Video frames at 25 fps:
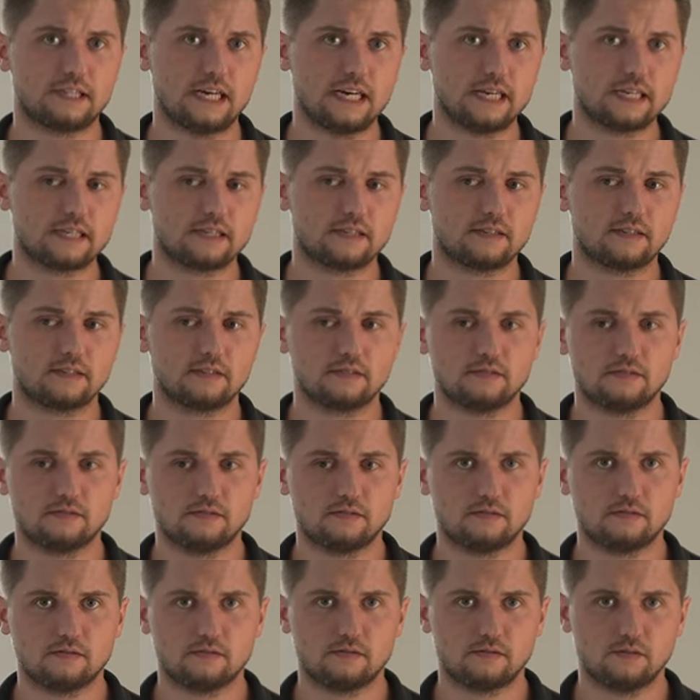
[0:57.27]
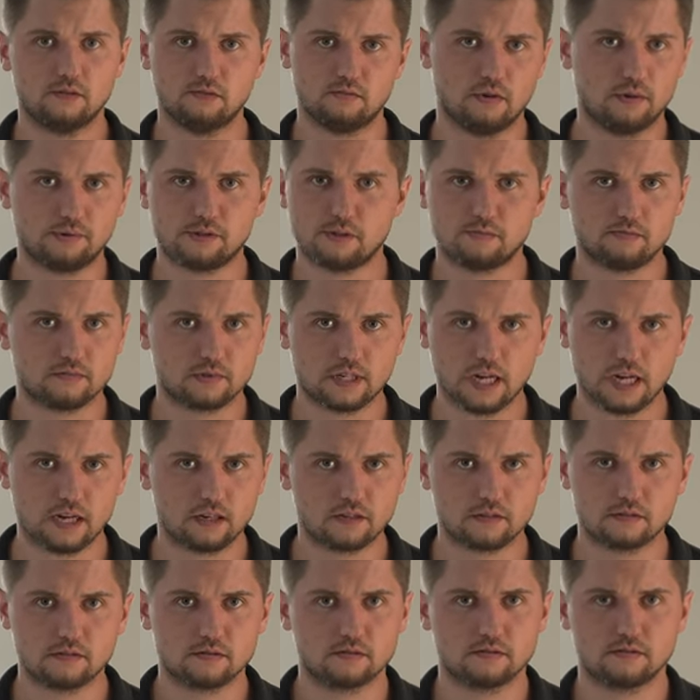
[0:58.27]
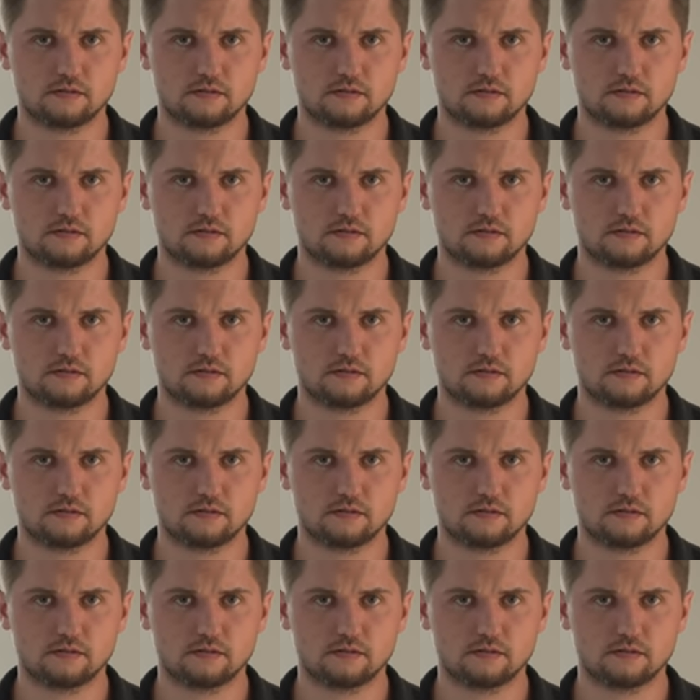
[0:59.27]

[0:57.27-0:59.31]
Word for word: так, ну в общем как